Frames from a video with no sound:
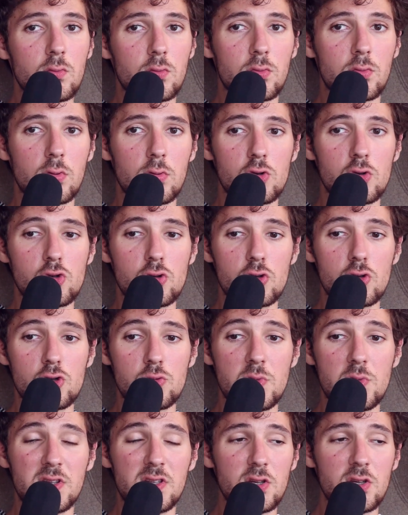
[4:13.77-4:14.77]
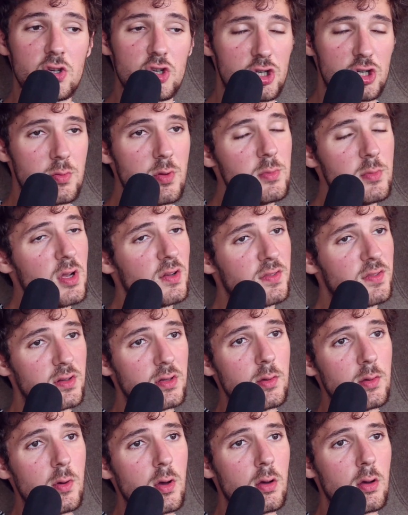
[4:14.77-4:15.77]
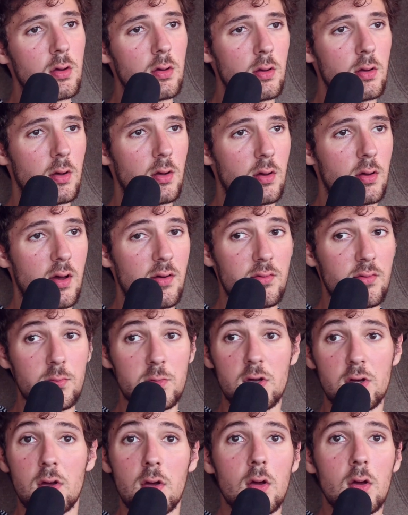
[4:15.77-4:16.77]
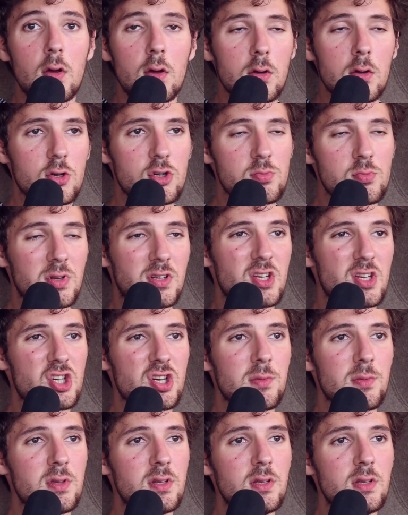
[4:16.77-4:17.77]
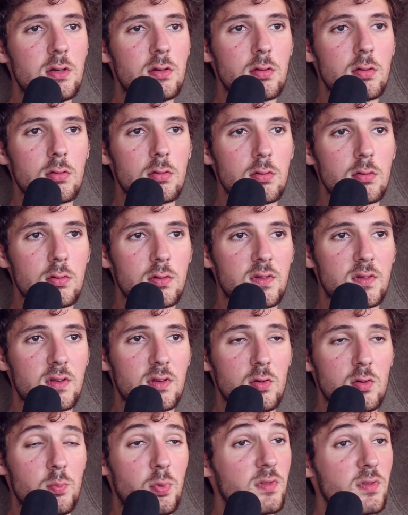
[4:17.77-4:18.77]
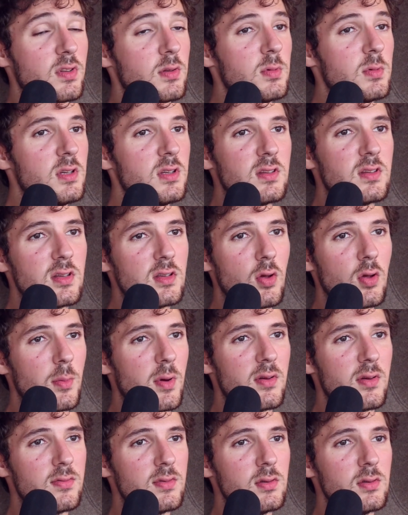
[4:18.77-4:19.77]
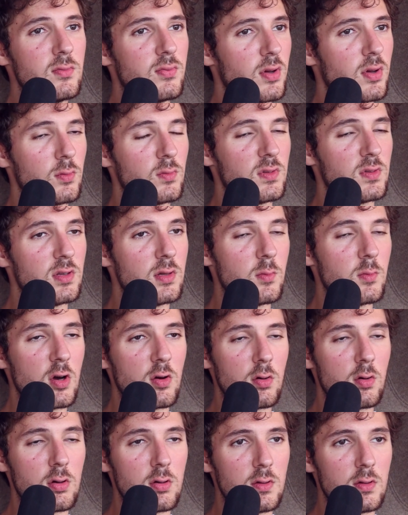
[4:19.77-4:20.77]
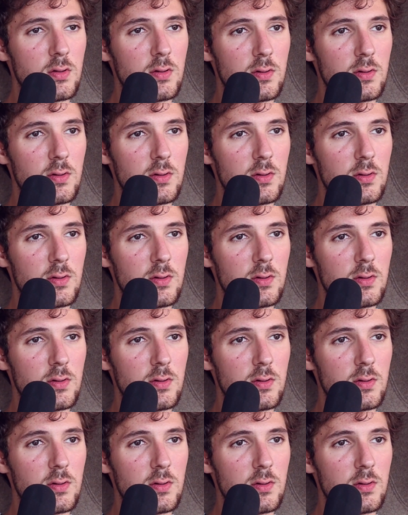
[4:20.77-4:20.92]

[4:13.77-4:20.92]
Donc, euh, je, je m'étais, j'aimais bien le cinéma hein, avant, mais je m'étais jamais dit que c'était une possibilité dans ma vie de faire du cinéma, quoi.